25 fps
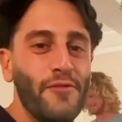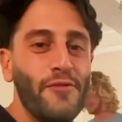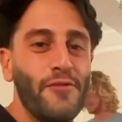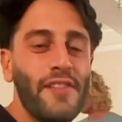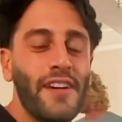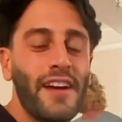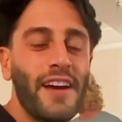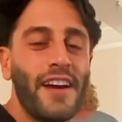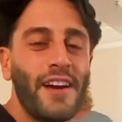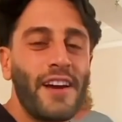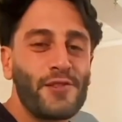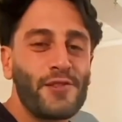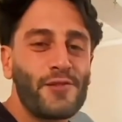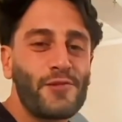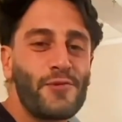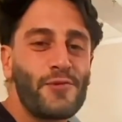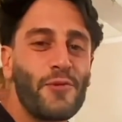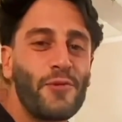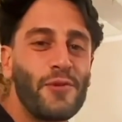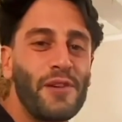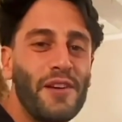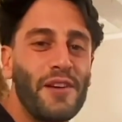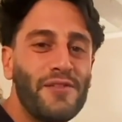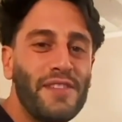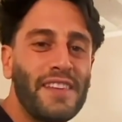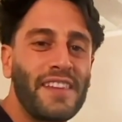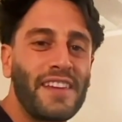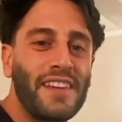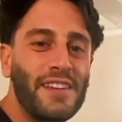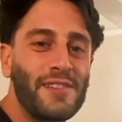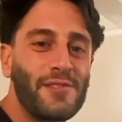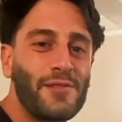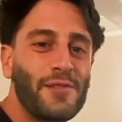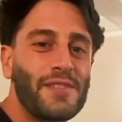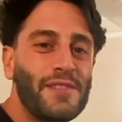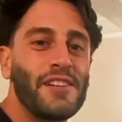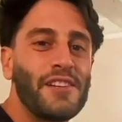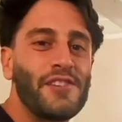Vous verrez un jour, on l'invitera
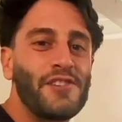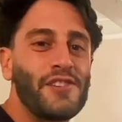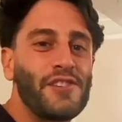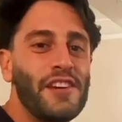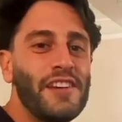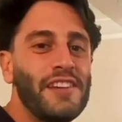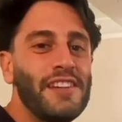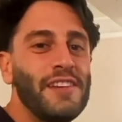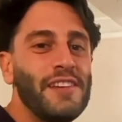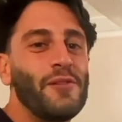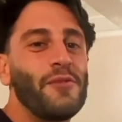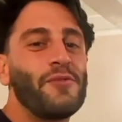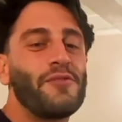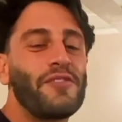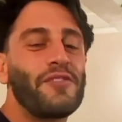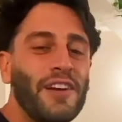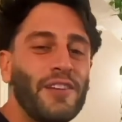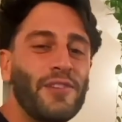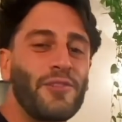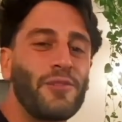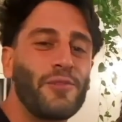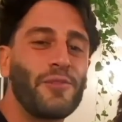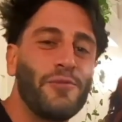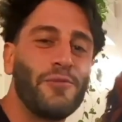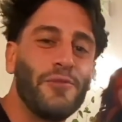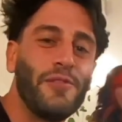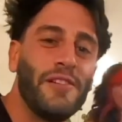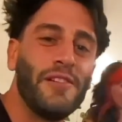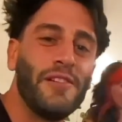sur cette chaîne et on fera un truc cool.